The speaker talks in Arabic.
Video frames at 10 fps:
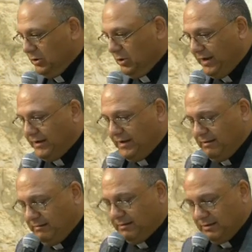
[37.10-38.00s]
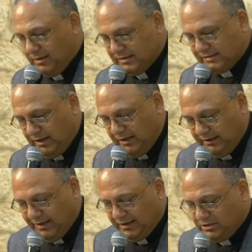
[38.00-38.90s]
يوحنا صاح
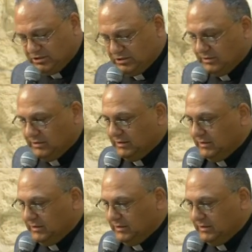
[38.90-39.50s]
11